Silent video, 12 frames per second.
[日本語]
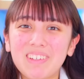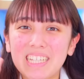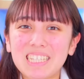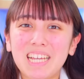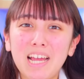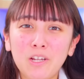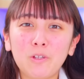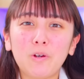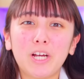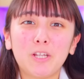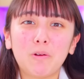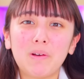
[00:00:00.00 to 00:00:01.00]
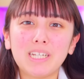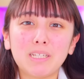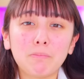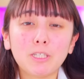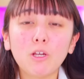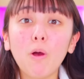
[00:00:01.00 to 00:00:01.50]
また次回の動画でお会い
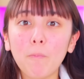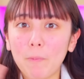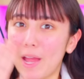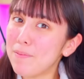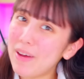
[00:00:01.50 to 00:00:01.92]
しましょう。バイ